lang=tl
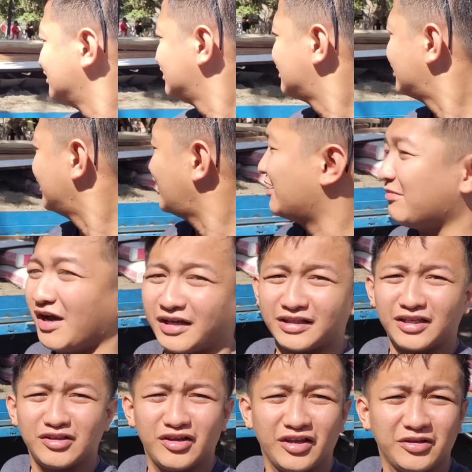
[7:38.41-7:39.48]
So yan, makita
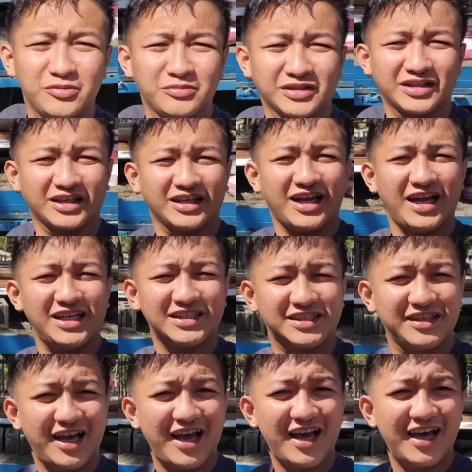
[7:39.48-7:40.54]
nyo yung materialis,
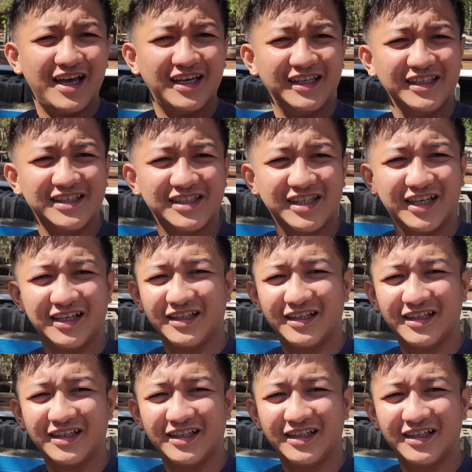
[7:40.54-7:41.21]
guys.